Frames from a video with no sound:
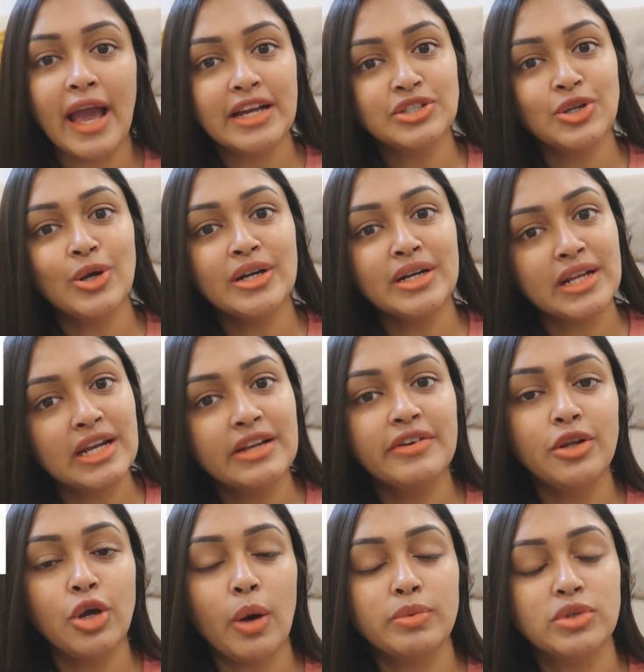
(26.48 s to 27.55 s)
క్యాష్ ఆన్
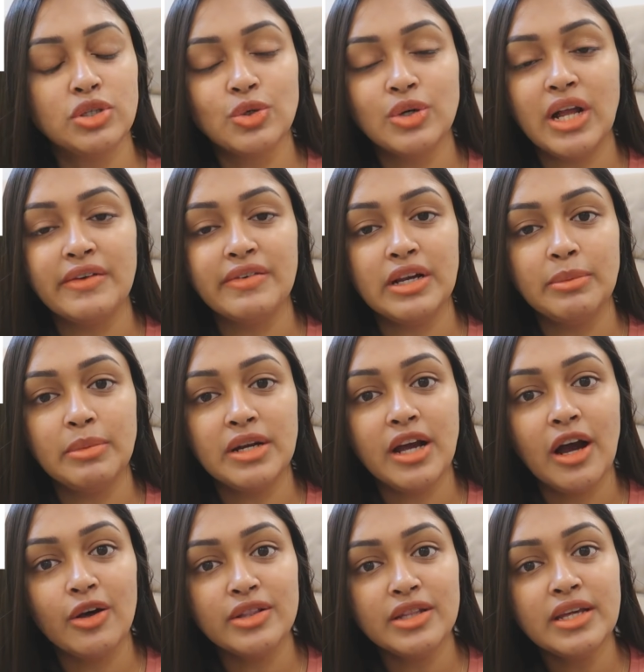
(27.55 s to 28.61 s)
డెలివరీ ఆప్షన్ కూడా
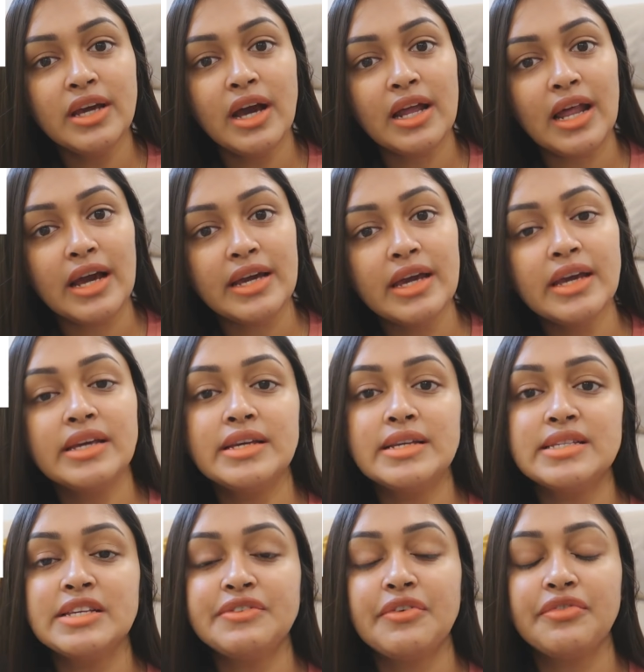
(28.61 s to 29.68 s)
అవైలబుల్గా ఉంది అలాగే
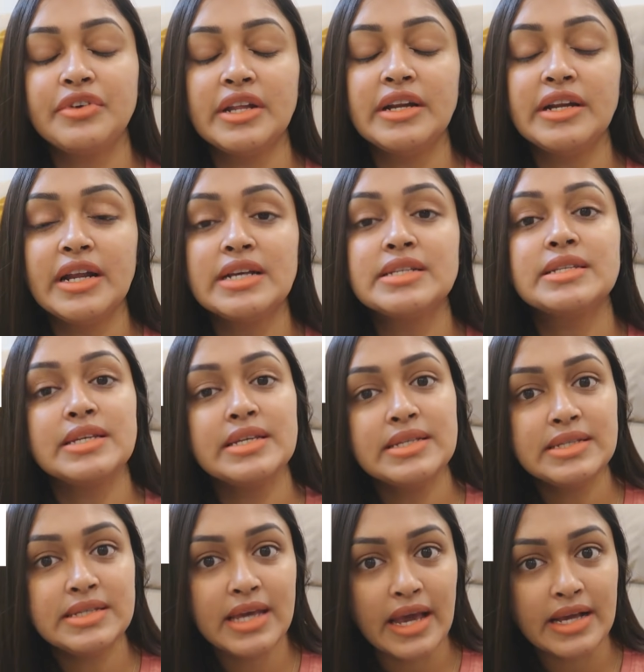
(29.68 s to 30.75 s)
ఈజీ ఫిఫ్టీన్ ఫిఫ్టీన్ డేస్
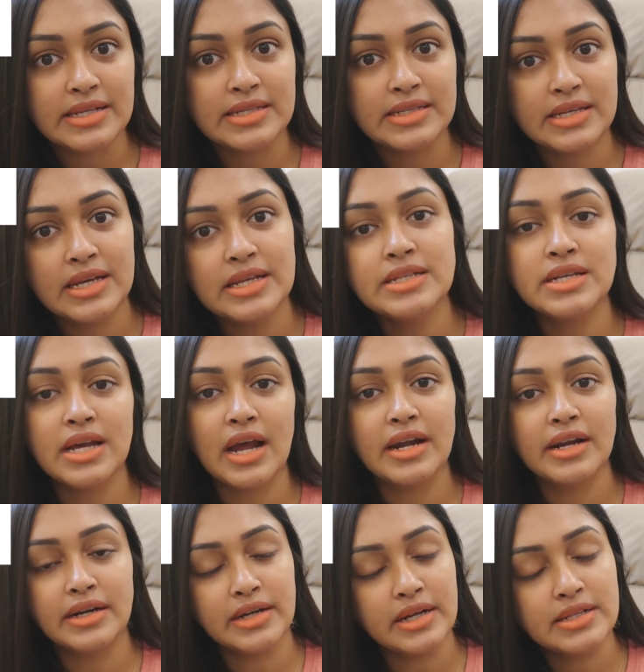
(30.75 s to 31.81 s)
ఈజీ ఎక్స్చేంజ్
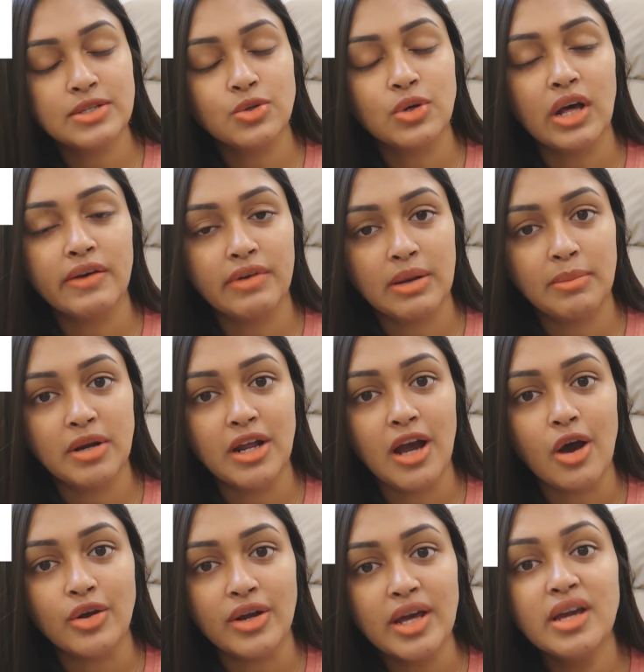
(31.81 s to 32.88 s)
అండ్ రిటర్న్స్ కూడా
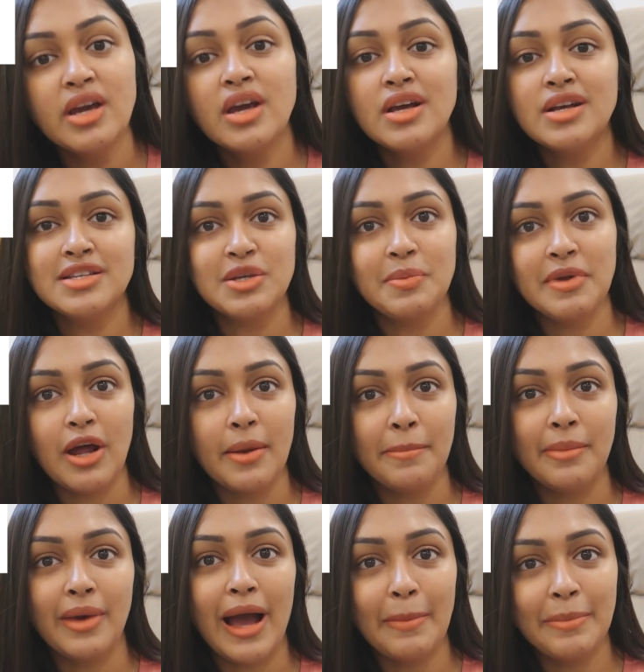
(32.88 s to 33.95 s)
అవైలబుల్గా ఉన్నాయి సో మీరు
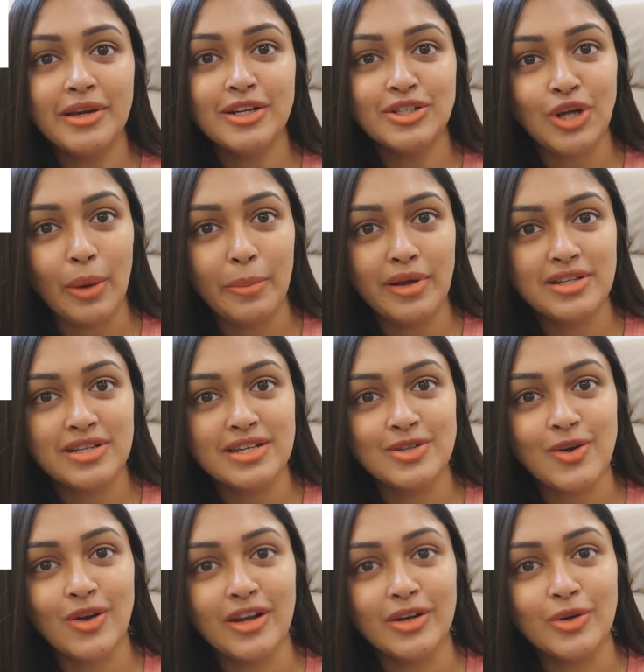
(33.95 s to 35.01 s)
హ్యాపీగా షాపింగ్
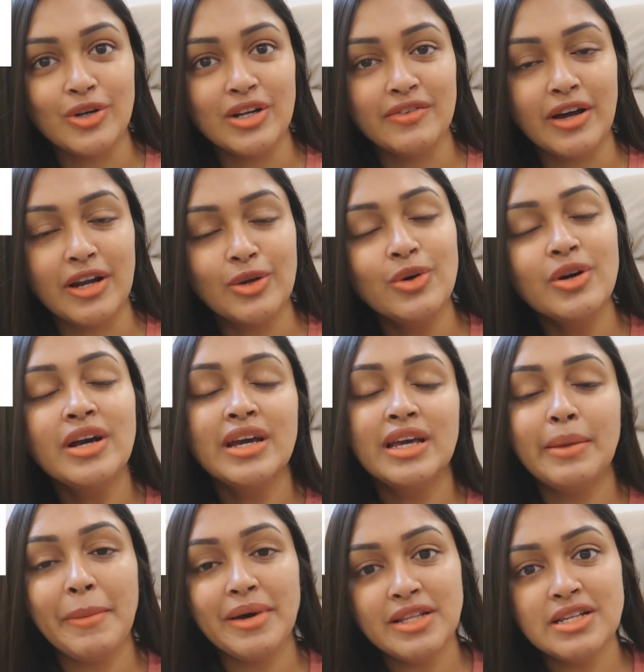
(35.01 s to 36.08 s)
చేసుకోవాలనుకున్న వాళ్ళు
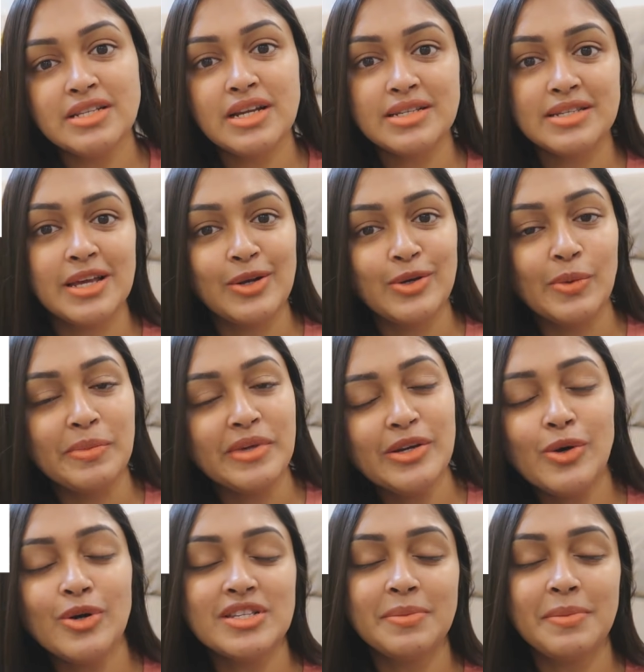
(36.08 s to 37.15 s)
ఈ మదర్స్ డే సేల్లో
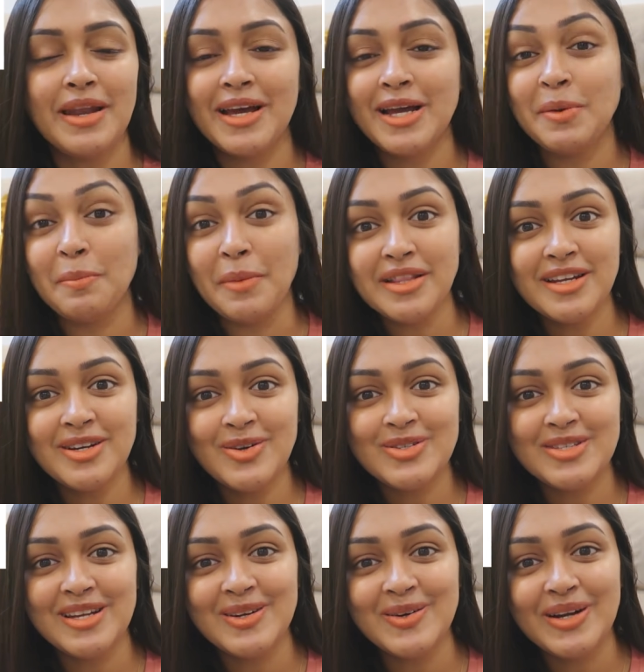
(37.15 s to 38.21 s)
మీకోసం అలాగే మీ మదర్
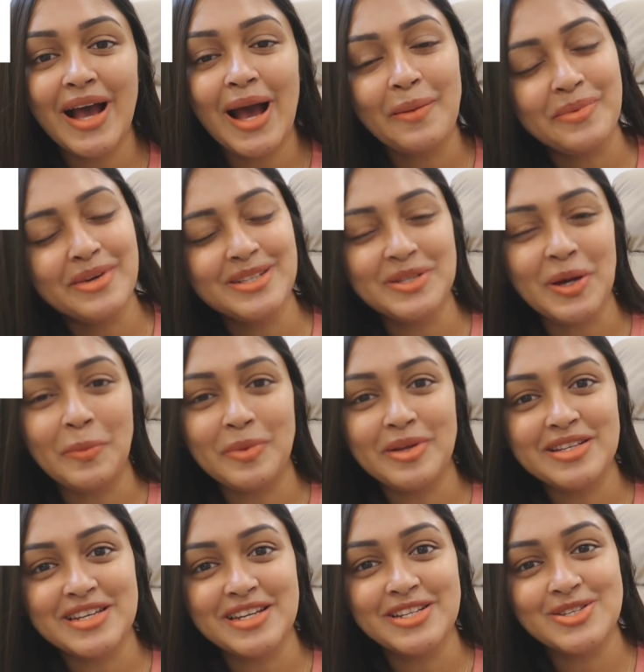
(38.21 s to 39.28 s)
కోసం కూడా హ్యాపీగా
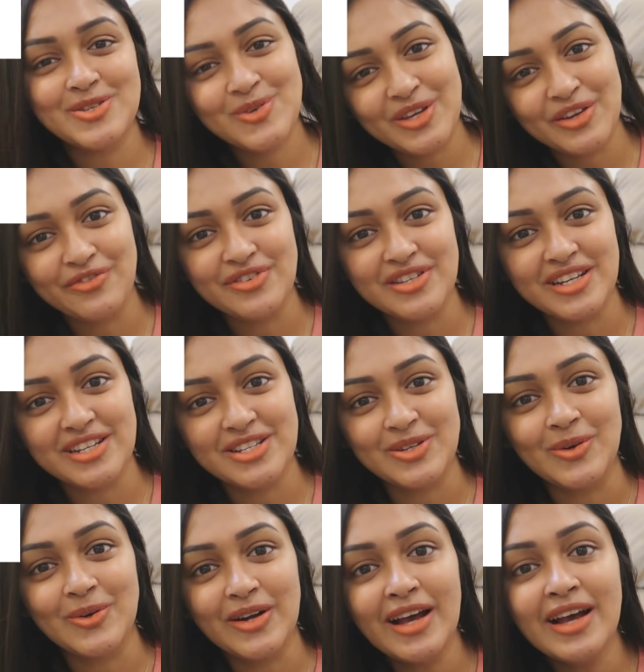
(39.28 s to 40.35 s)
షాపింగ్ చేయొచ్చు గిఫ్ట్
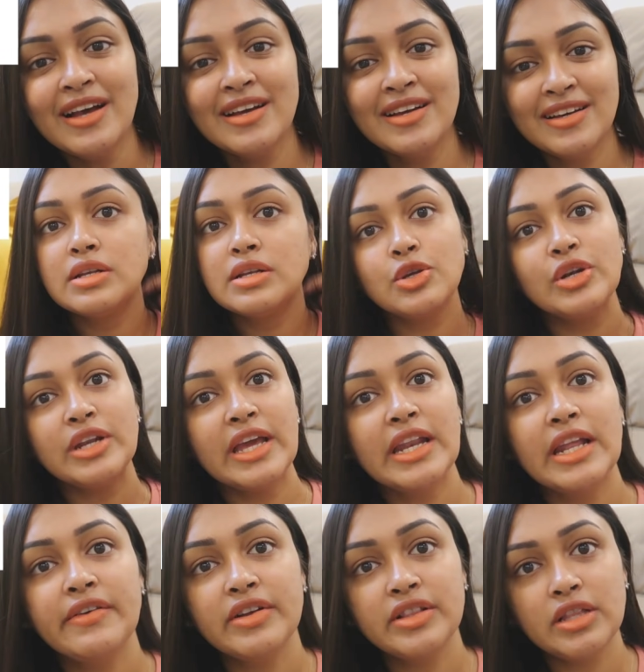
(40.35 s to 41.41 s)
చేయొచ్చు కూడా సో
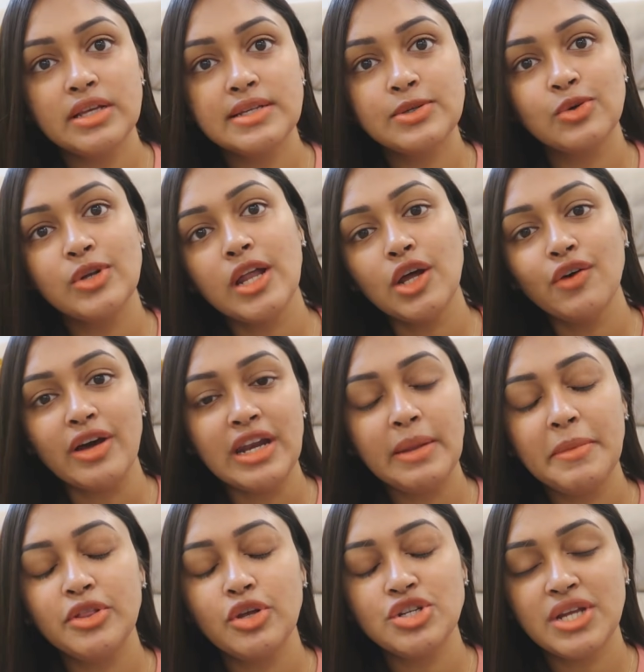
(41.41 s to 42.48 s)
నేనేమైతే తీసుకున్నానో
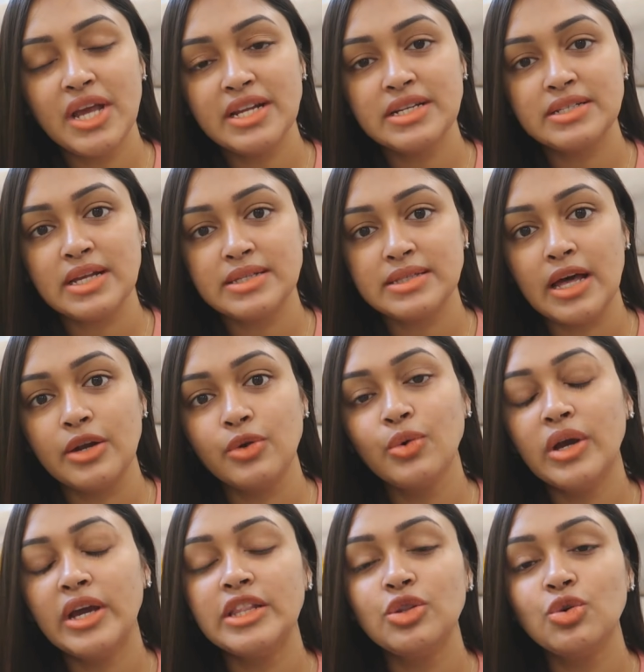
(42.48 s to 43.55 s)
అవన్నీ మీతో షేర్ చేసేస్తాను
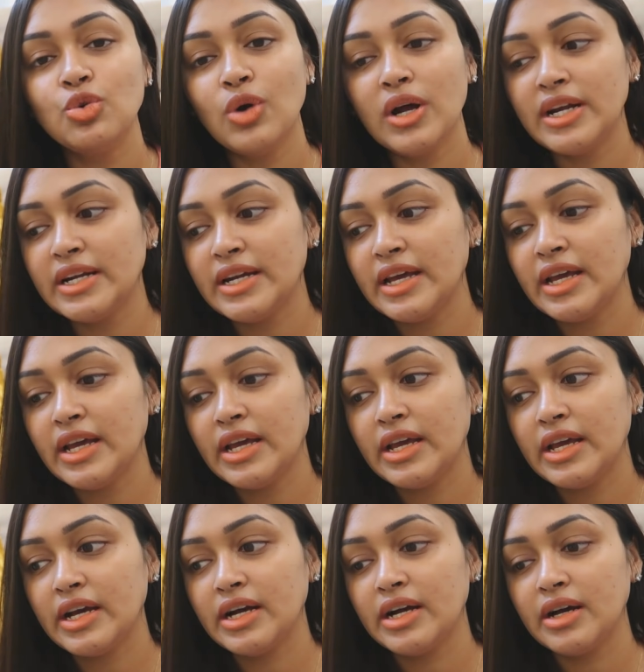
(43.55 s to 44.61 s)
ఎందుకు అంటే
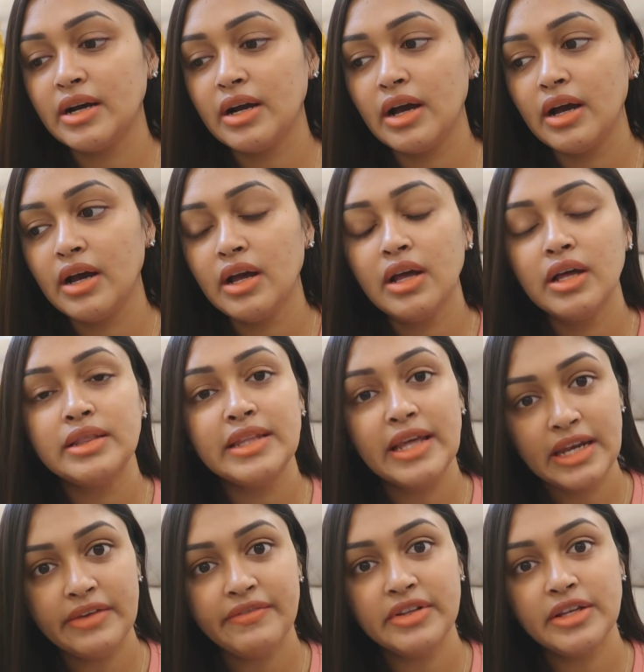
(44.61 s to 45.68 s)

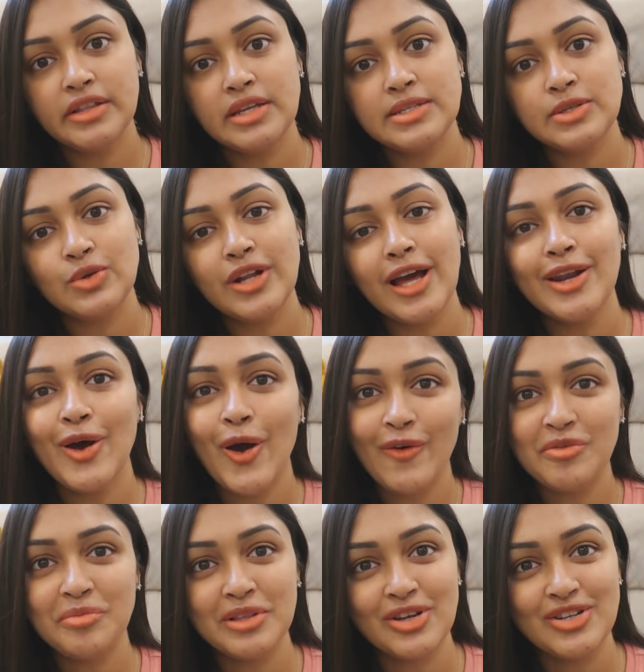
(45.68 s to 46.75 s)
నేనేమైతే తీసుకున్నానో
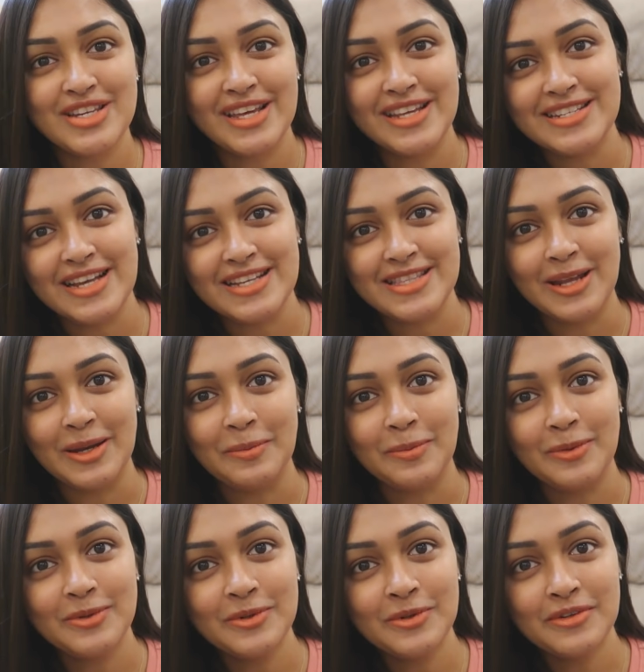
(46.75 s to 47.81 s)
అవి మీతో షేర్ చేస్తాను
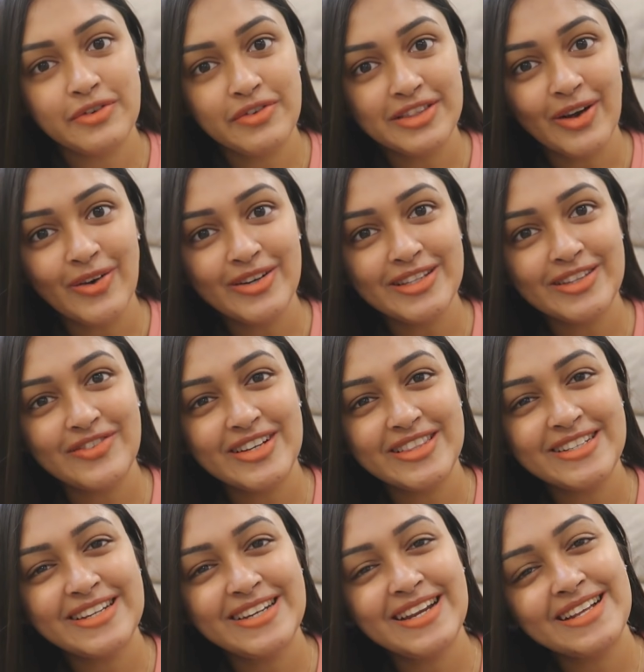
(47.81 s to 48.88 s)
ఇప్పుడు సో వితౌట్ ఎనీ
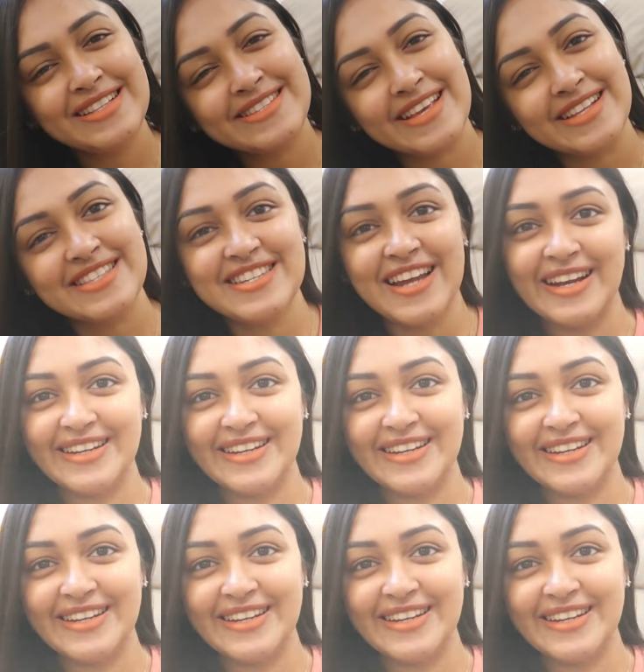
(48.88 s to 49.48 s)
ఫర్ డిలే లెట్స్ గెట్